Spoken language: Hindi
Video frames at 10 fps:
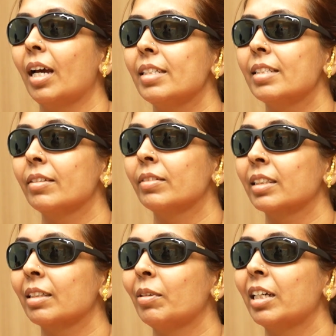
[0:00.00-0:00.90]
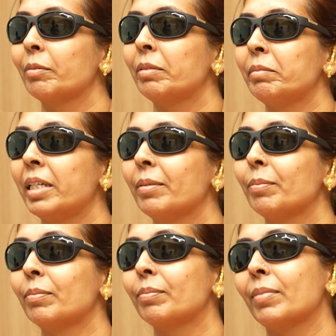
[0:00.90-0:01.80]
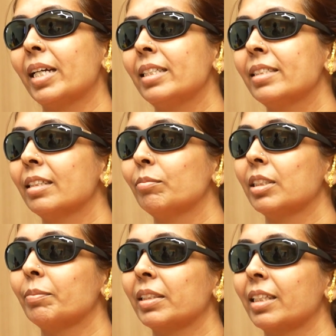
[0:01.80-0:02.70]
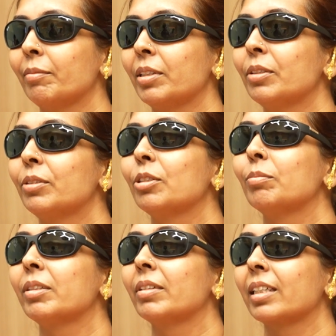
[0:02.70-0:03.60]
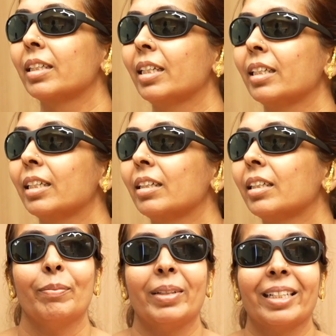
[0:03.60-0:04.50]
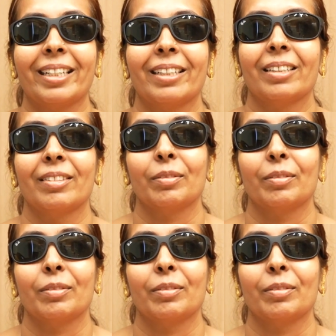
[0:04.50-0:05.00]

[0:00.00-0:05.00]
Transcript: आई सेवन के बारे में मैं पहले से मुझे पता है मैं यूट्यूब में वगैरह देखा मेरा